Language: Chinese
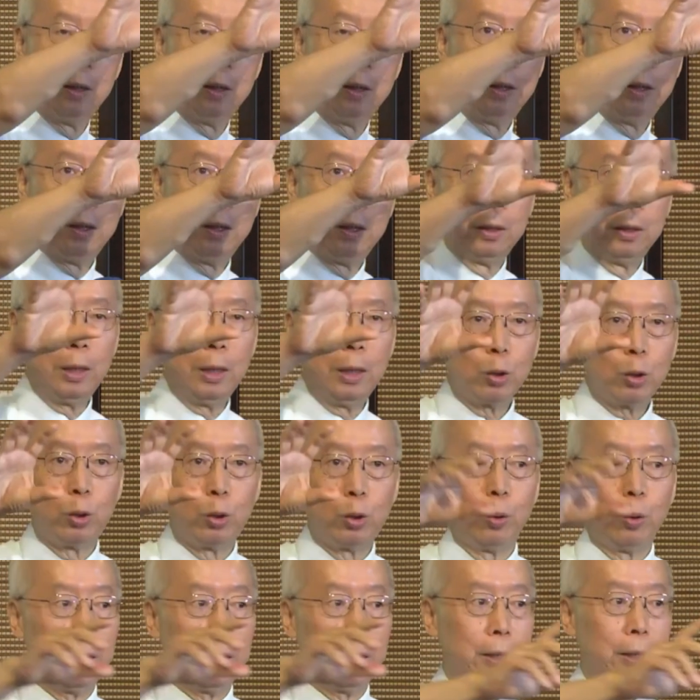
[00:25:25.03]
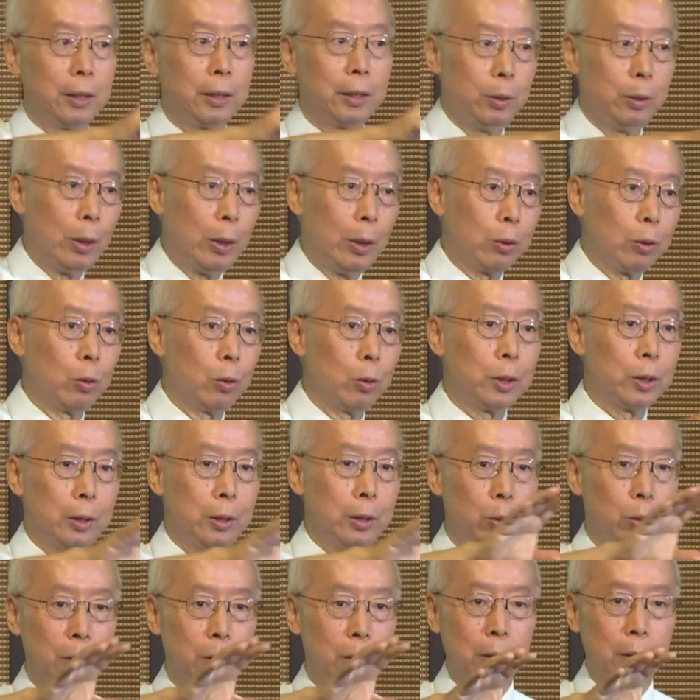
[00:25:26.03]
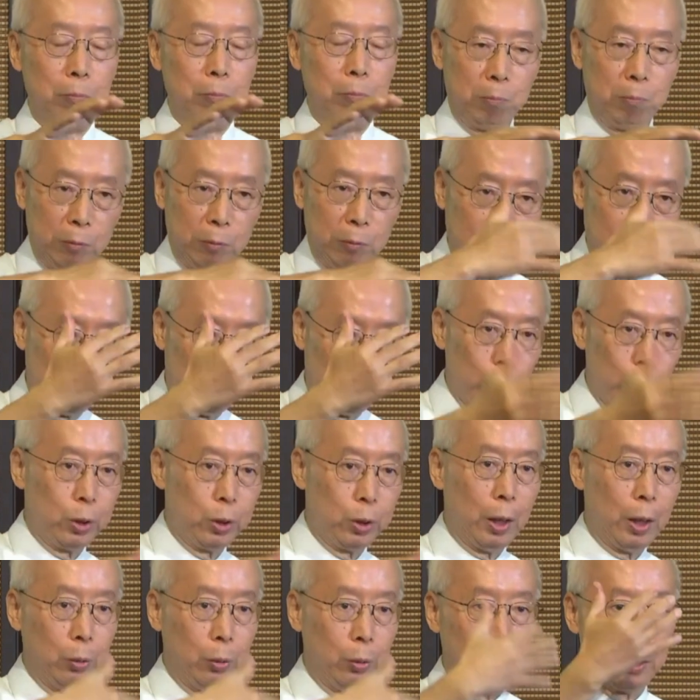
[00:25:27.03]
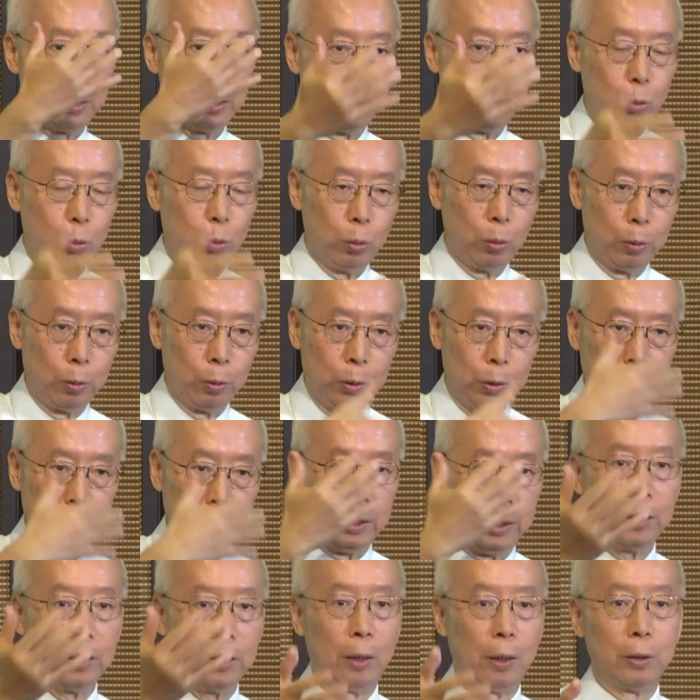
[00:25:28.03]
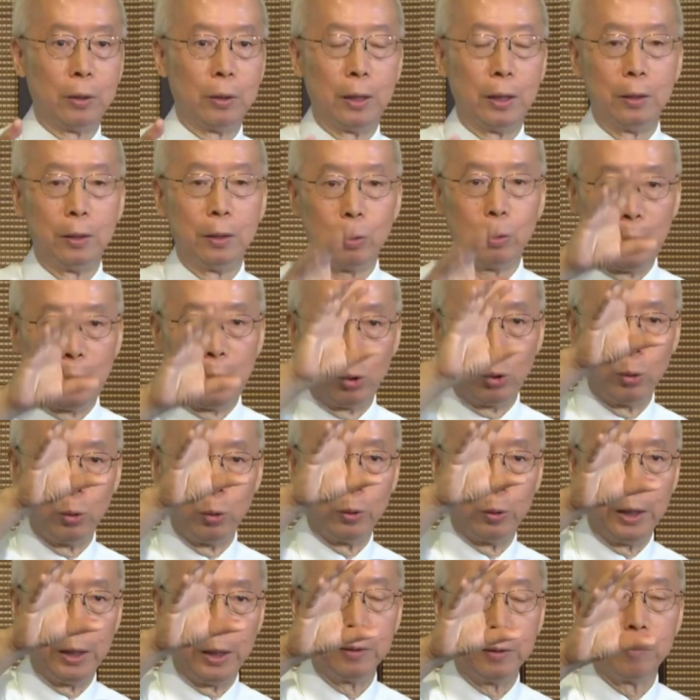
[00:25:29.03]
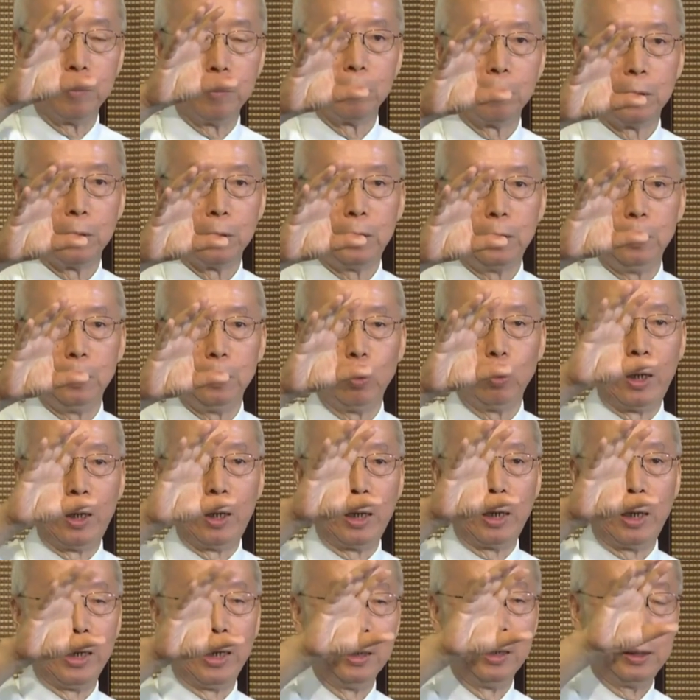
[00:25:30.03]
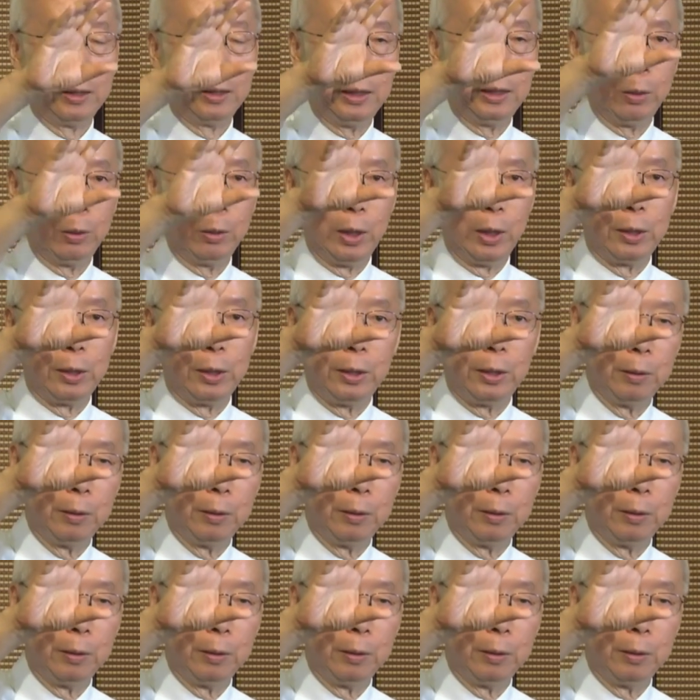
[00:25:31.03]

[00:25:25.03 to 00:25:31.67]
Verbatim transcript: 你要修炼，希望工程就是你做教育的人、做领导的人都要修炼信望爱、信愿喜。